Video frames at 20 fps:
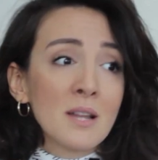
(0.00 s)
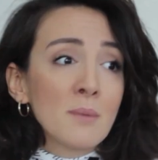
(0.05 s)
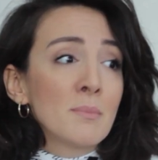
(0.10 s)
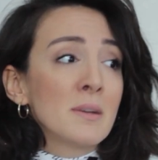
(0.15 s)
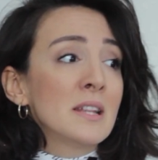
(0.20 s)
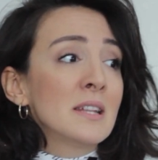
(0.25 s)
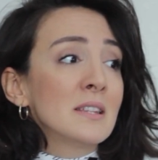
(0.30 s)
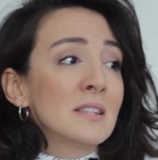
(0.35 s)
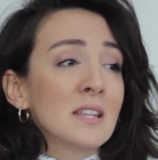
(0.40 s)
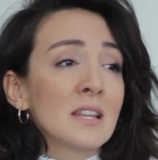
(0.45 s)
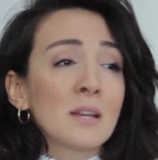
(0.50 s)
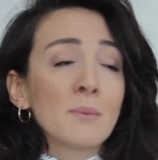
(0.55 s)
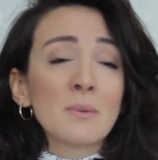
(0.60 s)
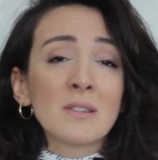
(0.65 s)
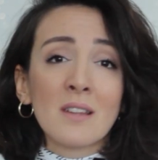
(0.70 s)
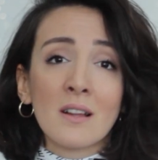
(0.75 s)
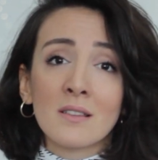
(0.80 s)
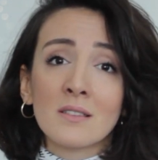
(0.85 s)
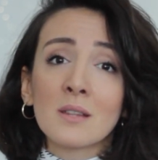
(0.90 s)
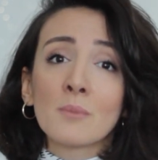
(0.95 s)
Ne bilindik
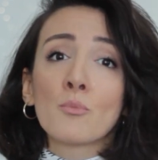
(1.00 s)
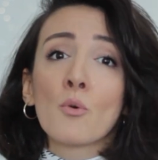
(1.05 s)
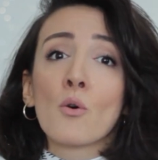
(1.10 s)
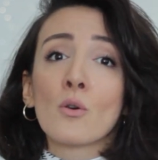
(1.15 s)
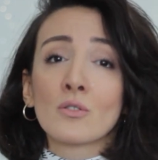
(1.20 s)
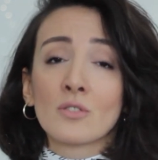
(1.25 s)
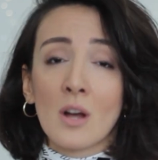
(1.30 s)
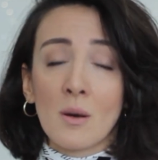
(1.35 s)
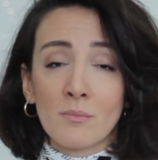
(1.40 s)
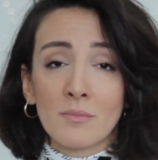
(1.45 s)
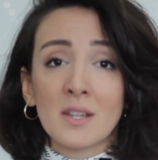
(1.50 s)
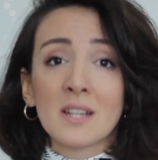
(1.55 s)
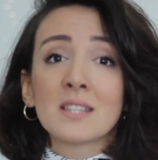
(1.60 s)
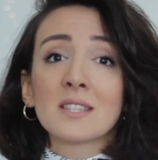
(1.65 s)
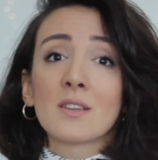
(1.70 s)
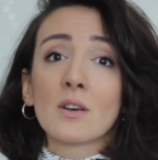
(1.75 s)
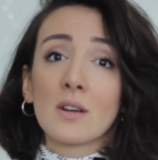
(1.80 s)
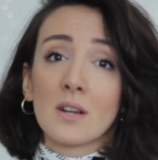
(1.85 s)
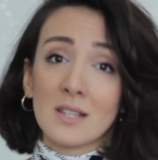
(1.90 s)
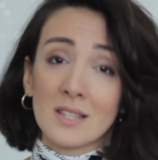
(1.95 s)
bir tanıdık bir
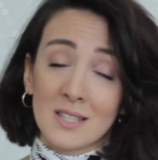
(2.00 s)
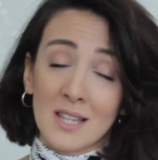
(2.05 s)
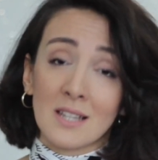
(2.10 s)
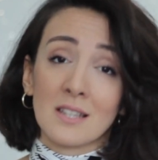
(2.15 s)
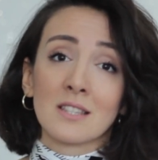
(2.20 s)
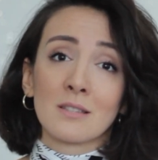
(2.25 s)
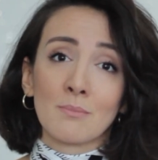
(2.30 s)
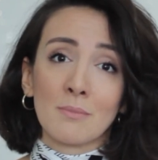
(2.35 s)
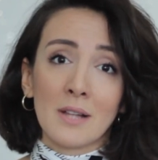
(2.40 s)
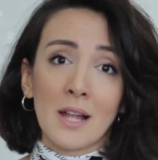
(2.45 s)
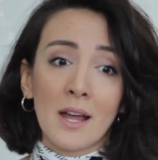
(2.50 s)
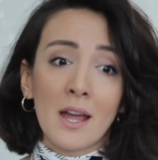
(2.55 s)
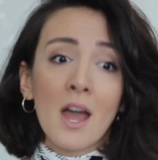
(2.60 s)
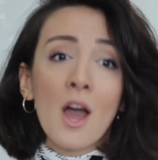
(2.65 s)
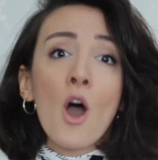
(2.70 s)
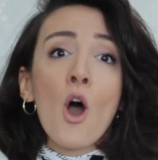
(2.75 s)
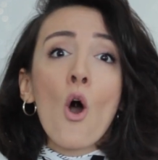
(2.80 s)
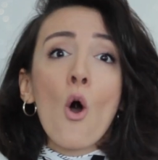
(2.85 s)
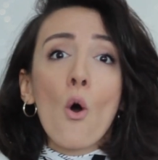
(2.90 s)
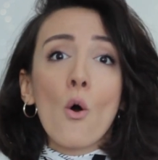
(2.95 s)
ortamdasanız bile,
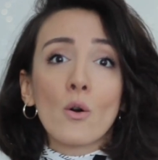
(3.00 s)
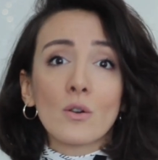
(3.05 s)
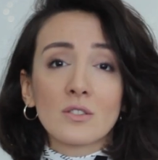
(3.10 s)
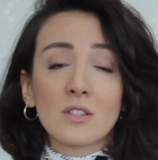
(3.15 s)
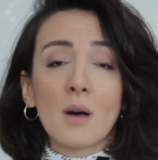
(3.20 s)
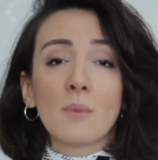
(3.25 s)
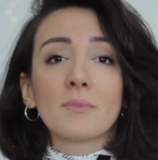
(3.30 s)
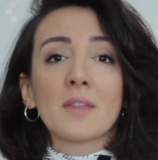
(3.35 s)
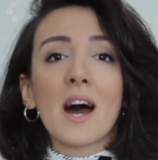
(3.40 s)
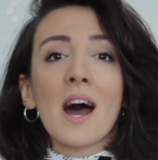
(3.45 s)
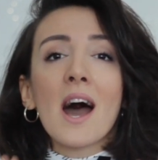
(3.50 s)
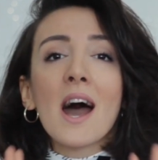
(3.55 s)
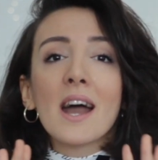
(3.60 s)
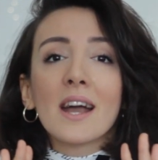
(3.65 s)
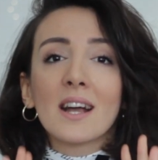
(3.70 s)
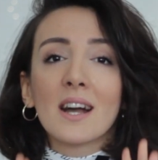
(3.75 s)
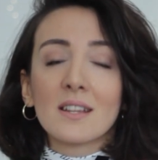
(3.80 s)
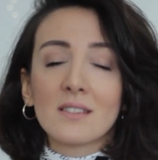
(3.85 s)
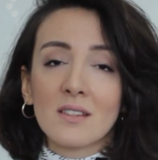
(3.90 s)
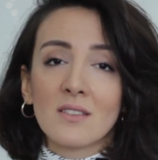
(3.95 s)
ortamda
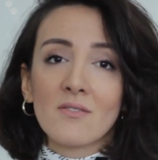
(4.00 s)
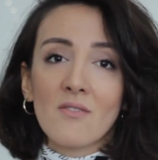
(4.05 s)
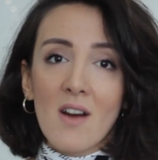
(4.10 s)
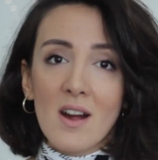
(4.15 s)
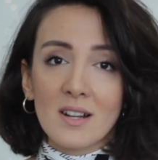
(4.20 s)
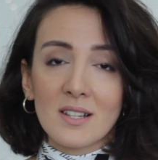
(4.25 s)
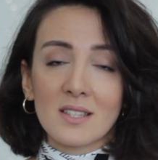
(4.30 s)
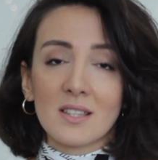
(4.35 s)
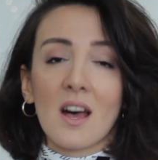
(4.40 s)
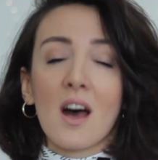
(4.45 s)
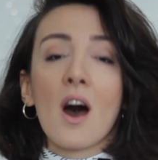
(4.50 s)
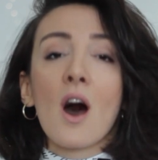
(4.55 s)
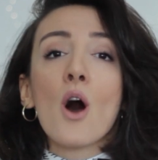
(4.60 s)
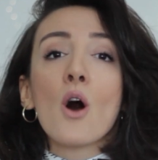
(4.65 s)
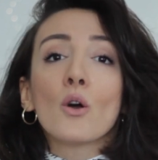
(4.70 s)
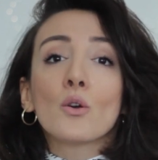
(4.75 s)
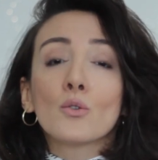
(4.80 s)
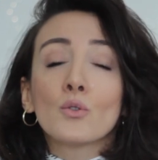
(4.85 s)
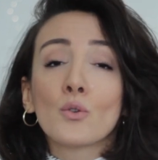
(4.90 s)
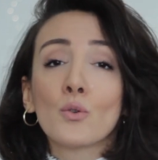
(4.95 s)
kadın varsa
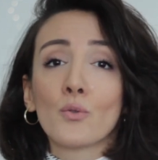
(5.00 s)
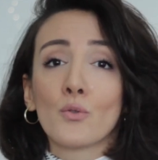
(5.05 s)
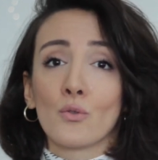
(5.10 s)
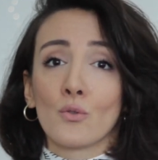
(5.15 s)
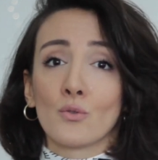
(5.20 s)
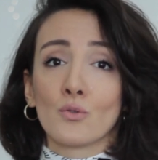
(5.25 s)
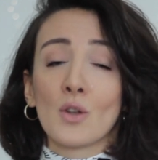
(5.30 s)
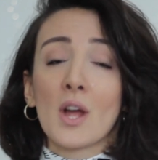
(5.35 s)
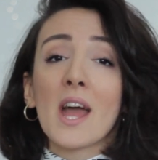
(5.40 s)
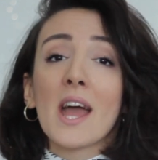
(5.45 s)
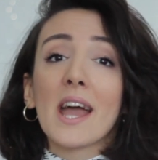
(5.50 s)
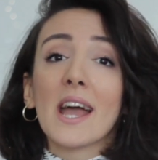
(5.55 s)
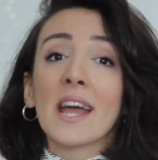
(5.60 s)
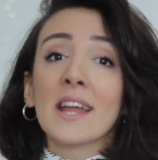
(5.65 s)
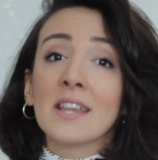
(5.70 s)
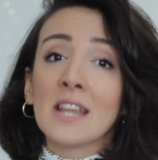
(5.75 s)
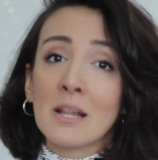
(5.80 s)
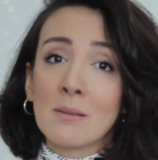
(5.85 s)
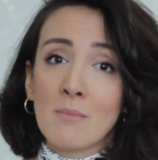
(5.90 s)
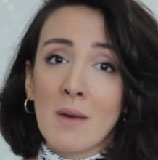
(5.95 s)
küfür
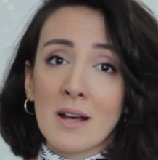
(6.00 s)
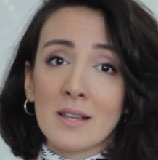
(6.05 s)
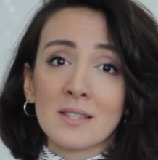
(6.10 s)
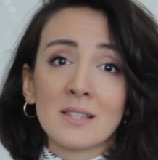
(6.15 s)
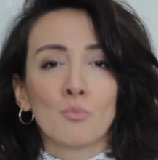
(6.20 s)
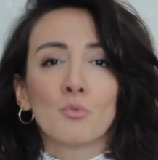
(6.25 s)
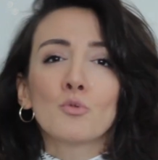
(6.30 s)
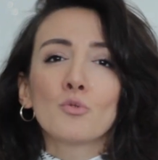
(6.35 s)
edilmez.